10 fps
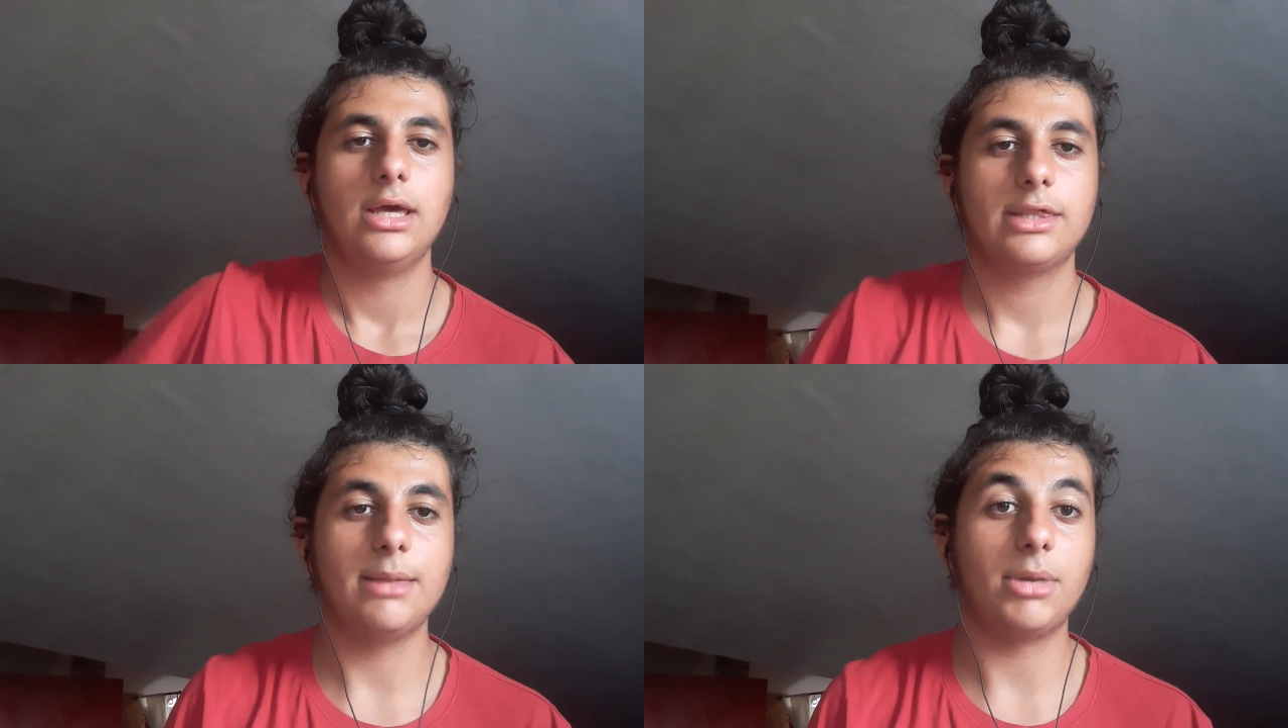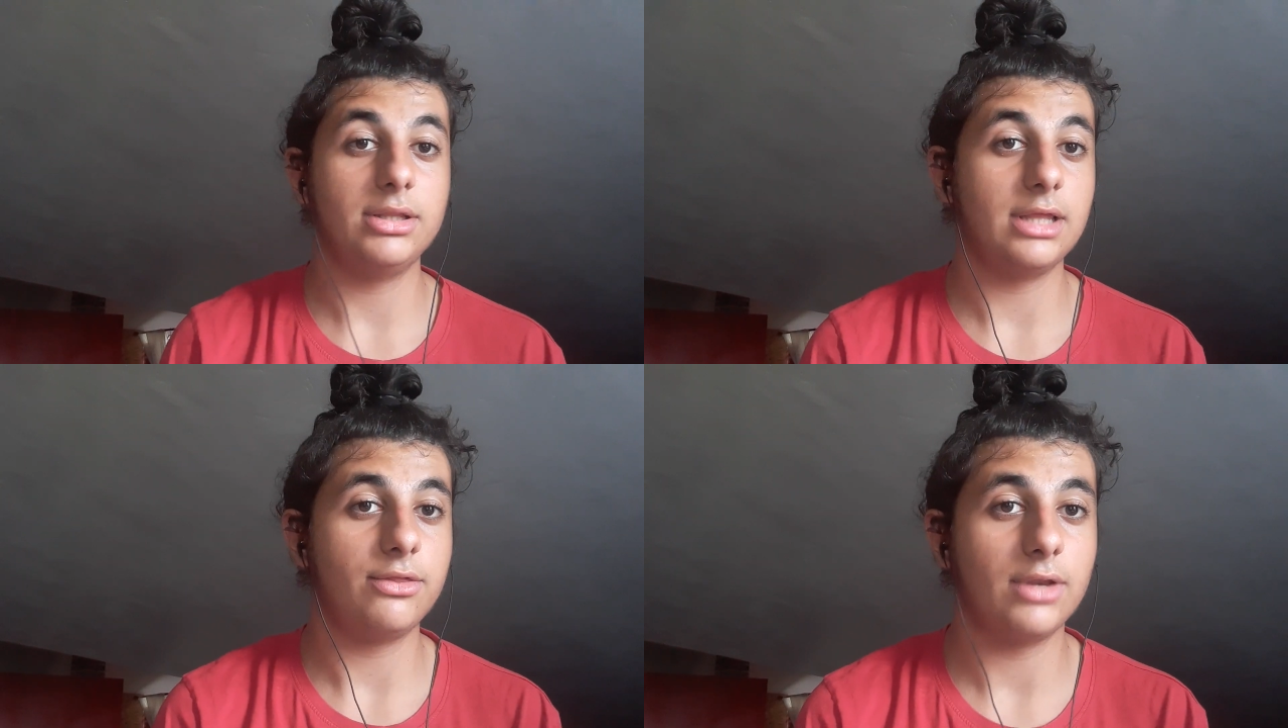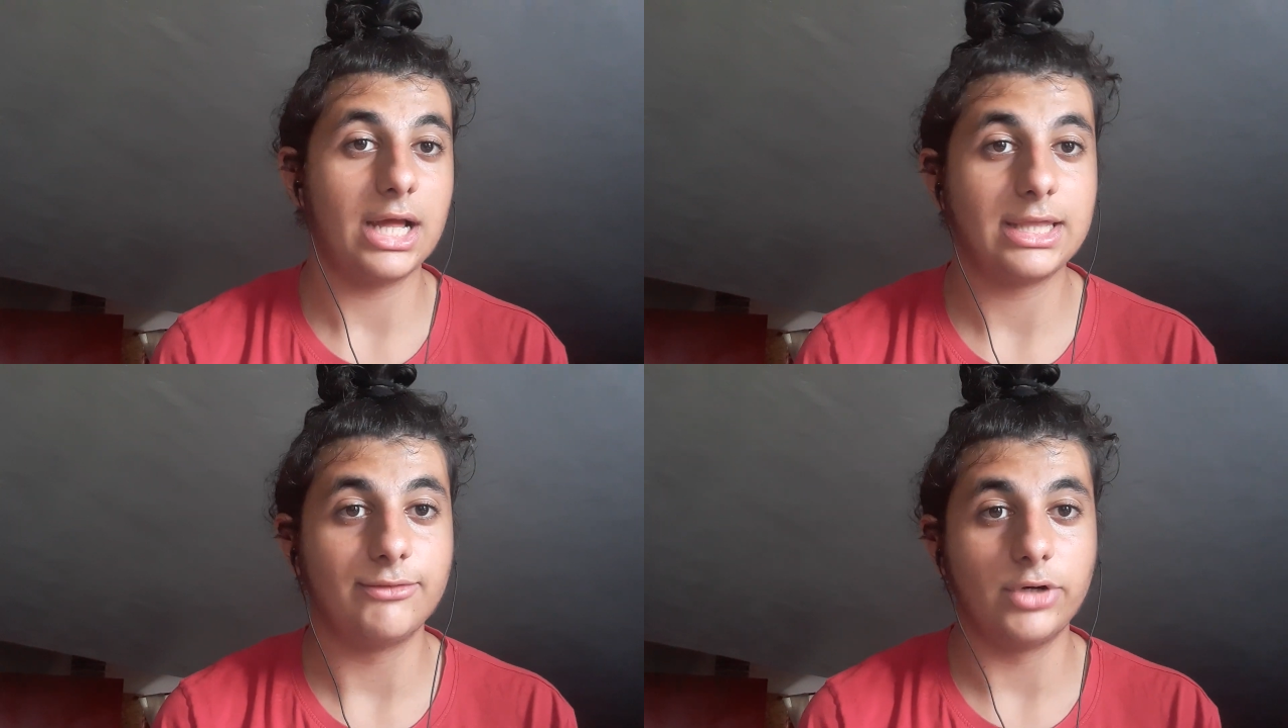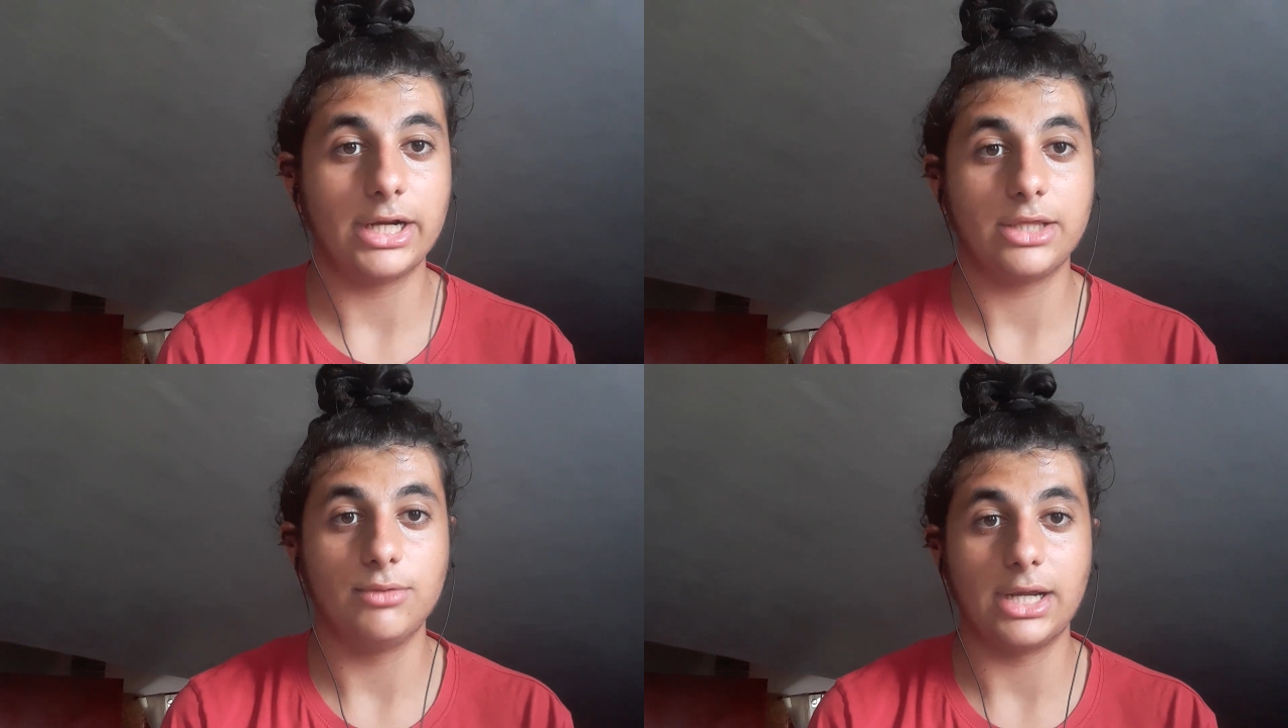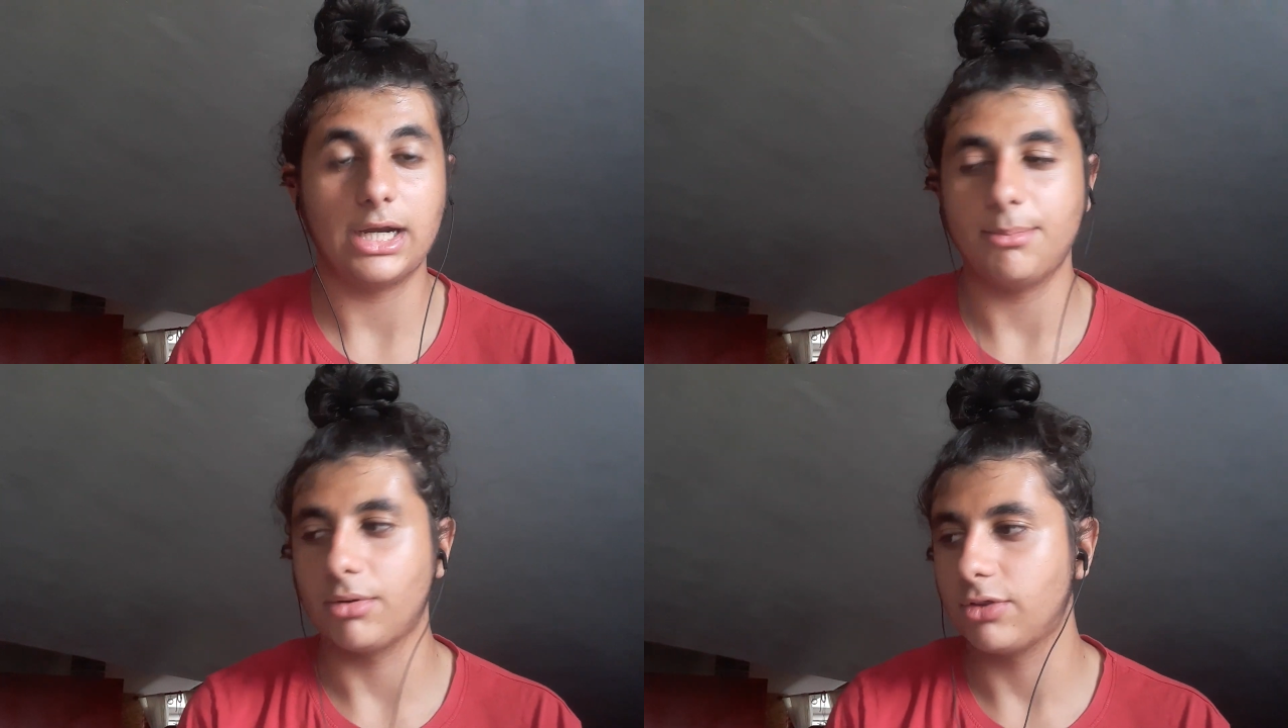sembrano intenzionati a voler chiudere
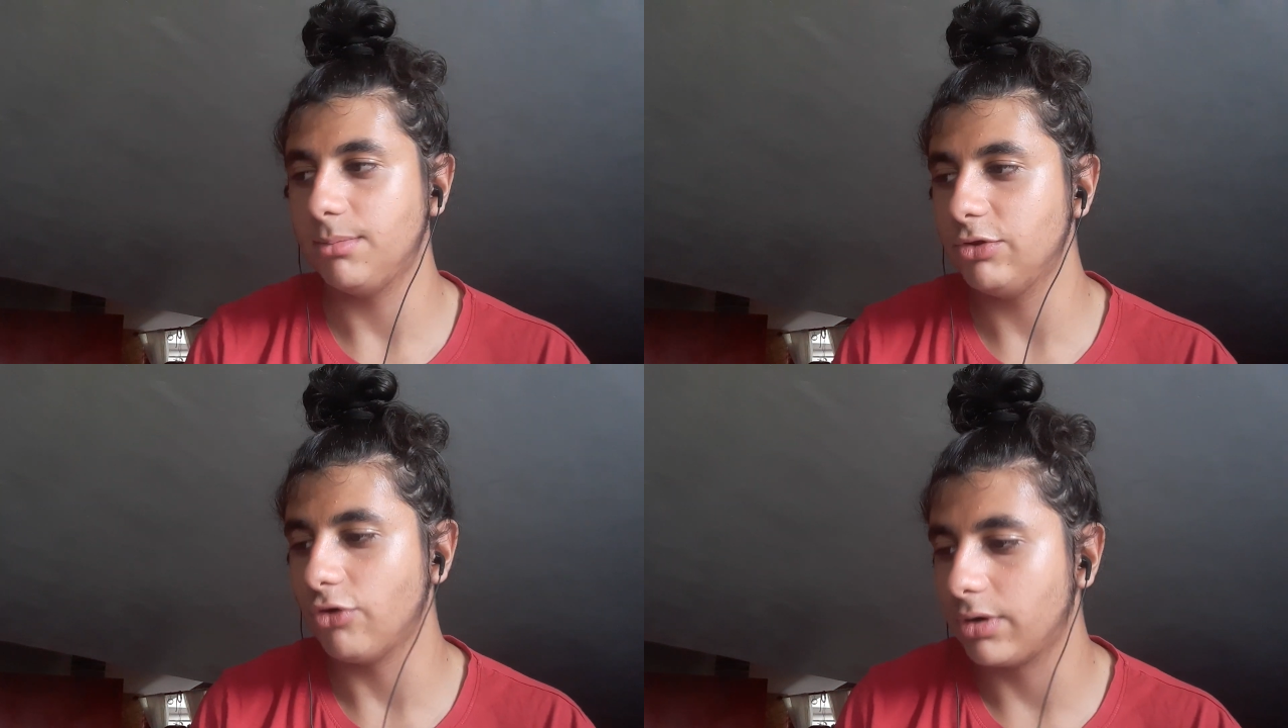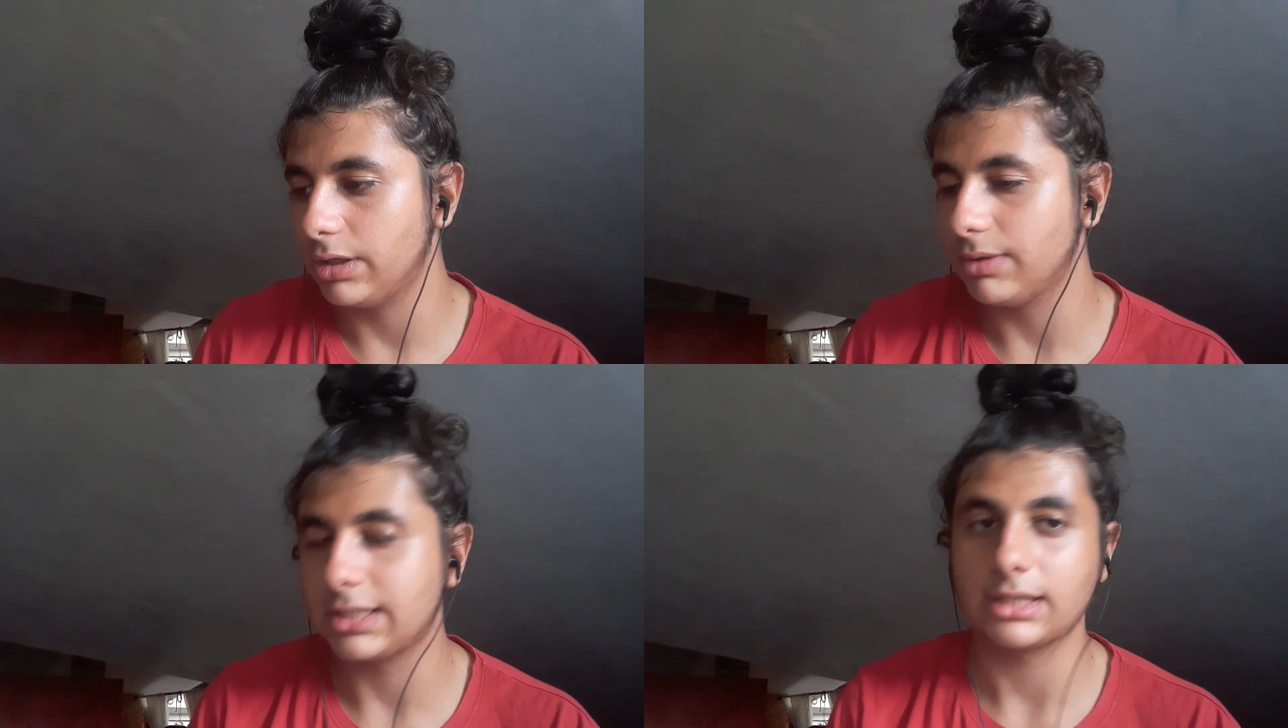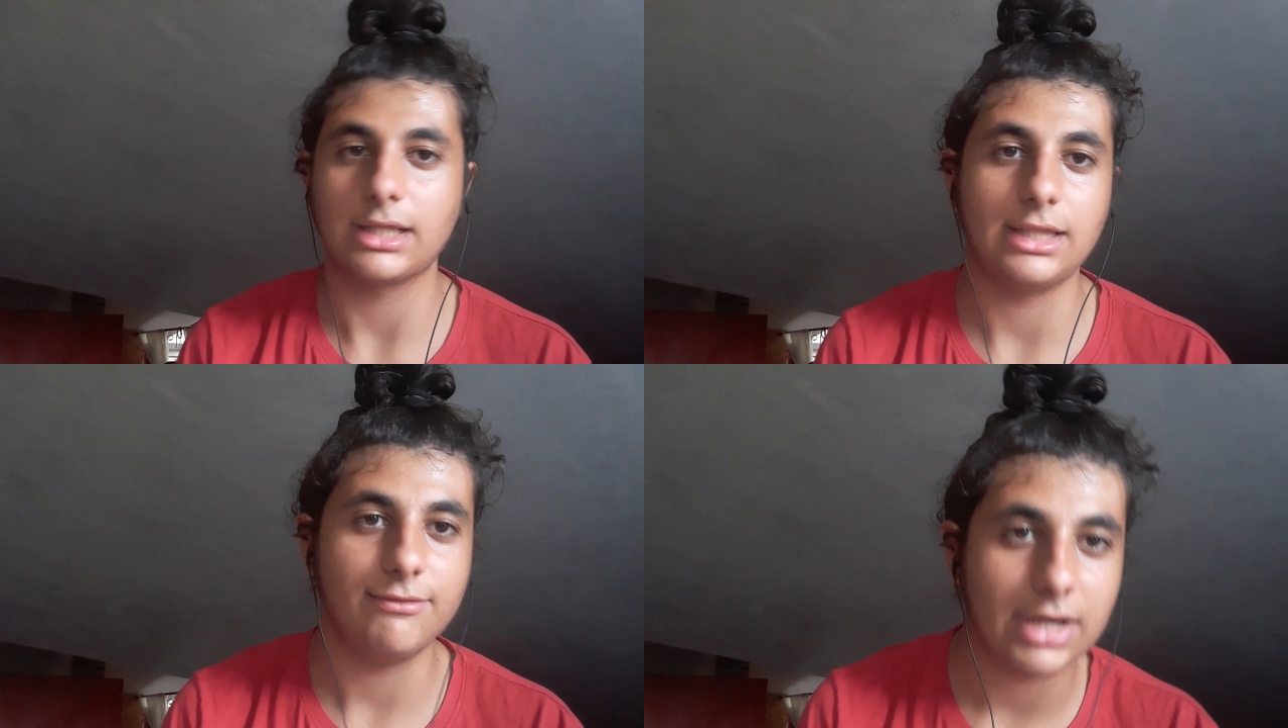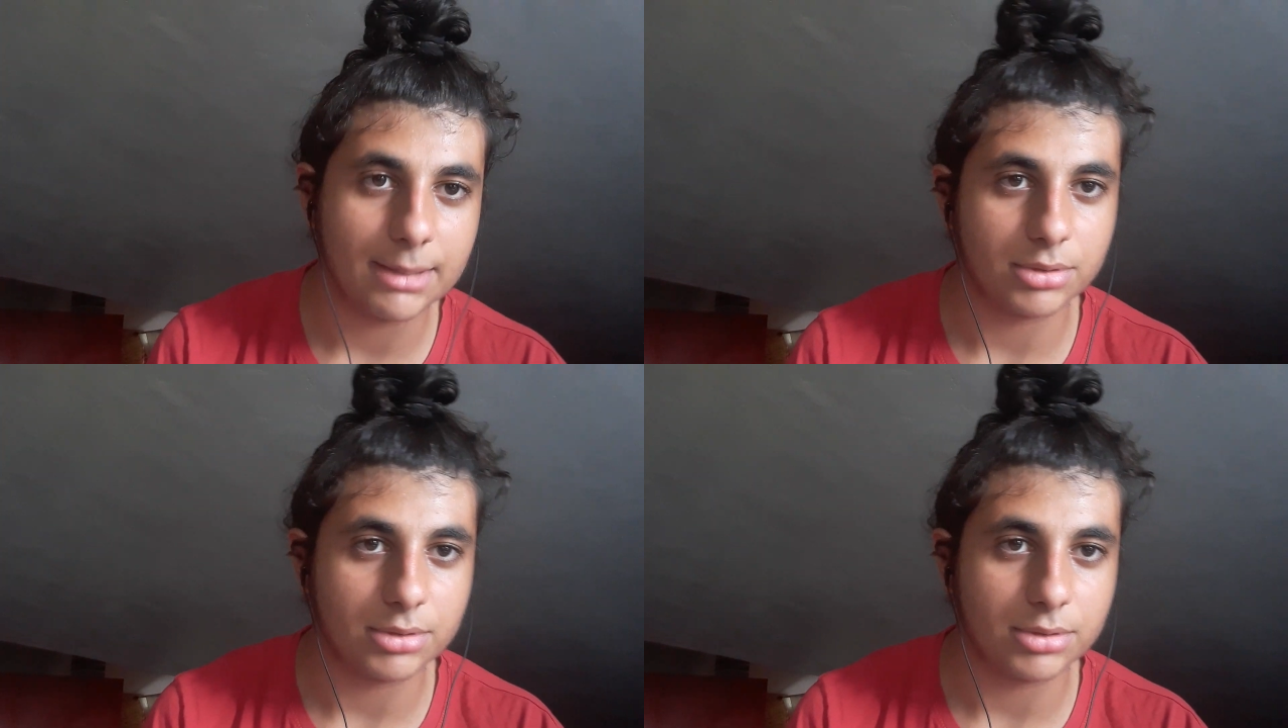nei prossimi giorni una trattativa che